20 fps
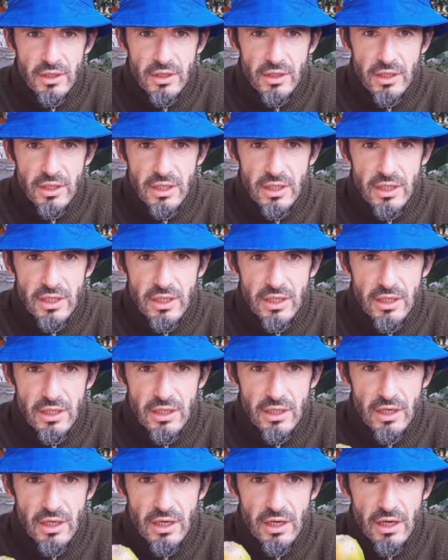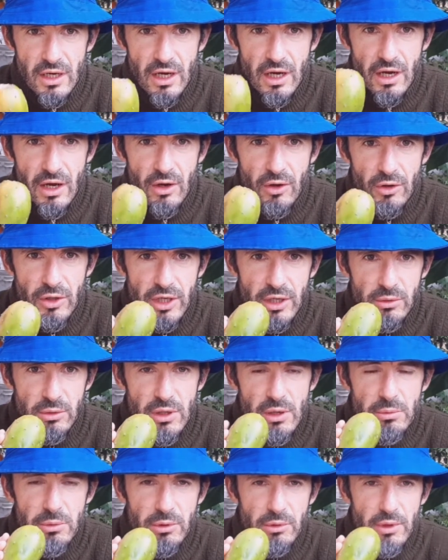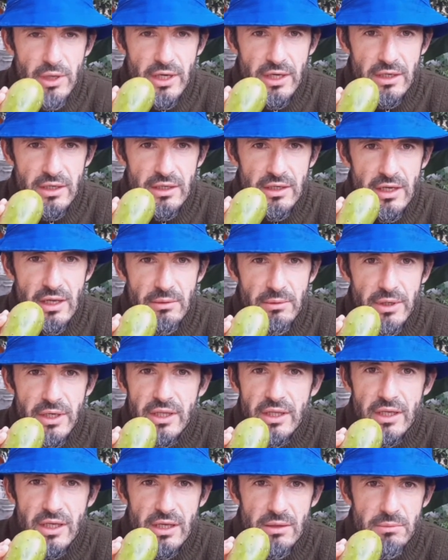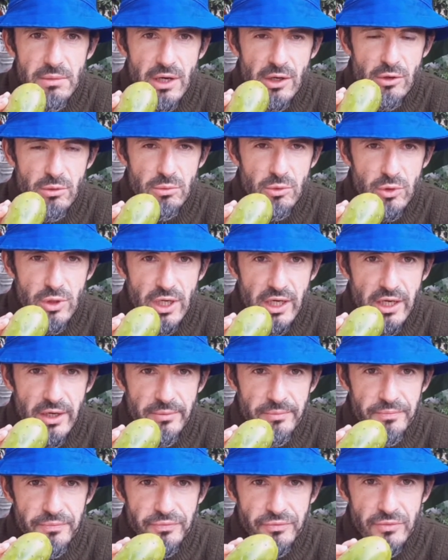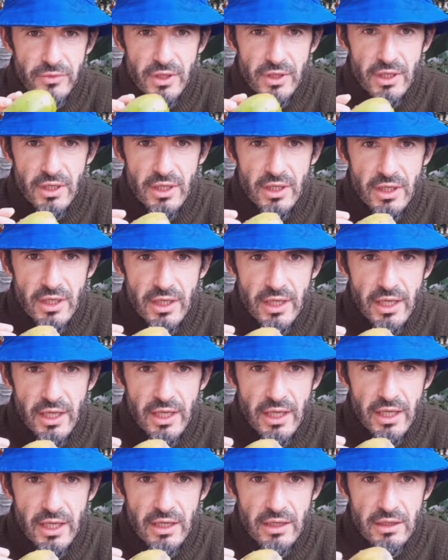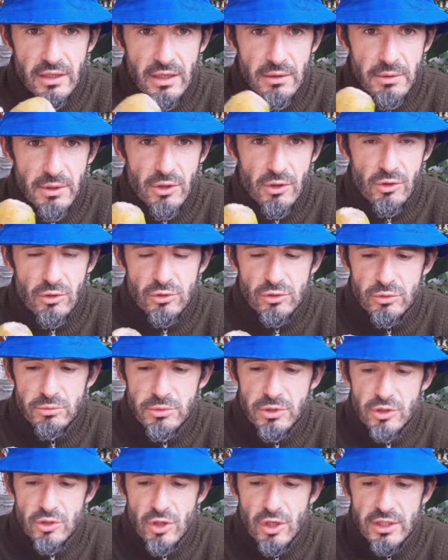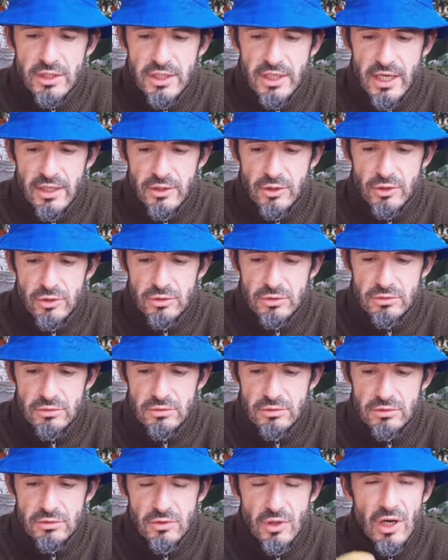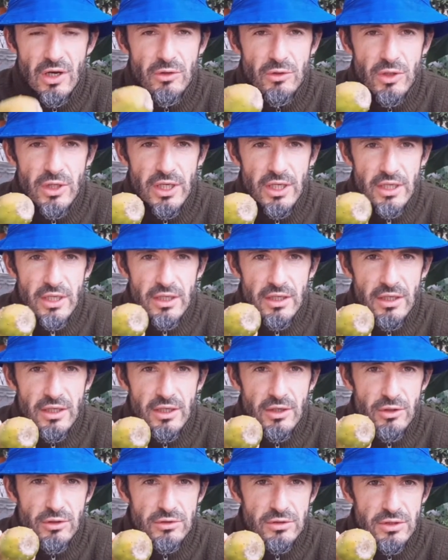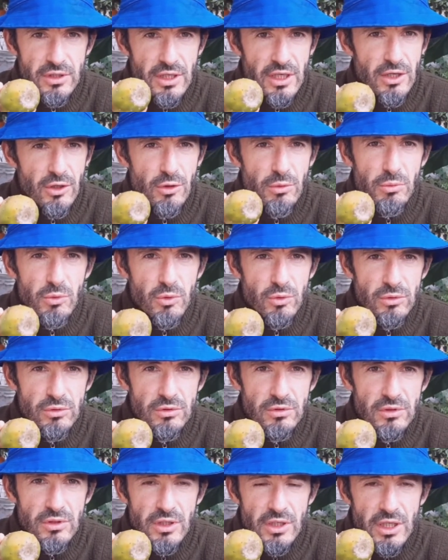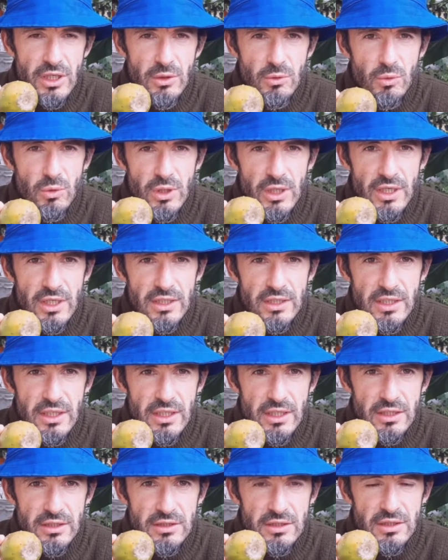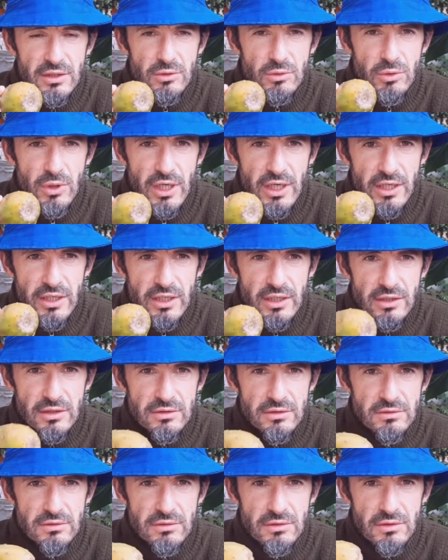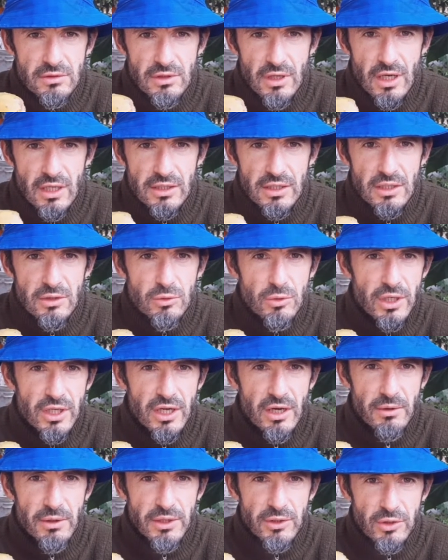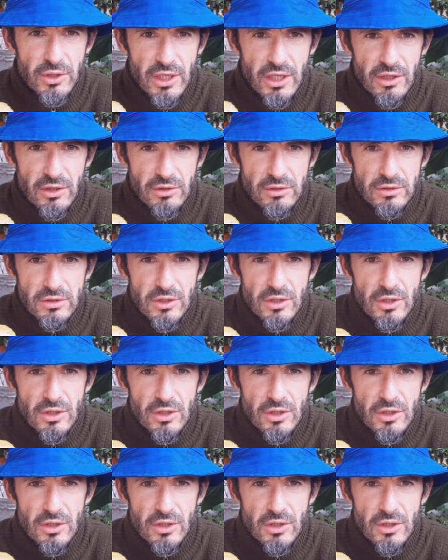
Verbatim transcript: Y ahora voy a probar la verde que es más común acá. Eh, la vengo consumiendo hace años. Aunque es, común en huertas, en lugares, hasta en lugares abandonados.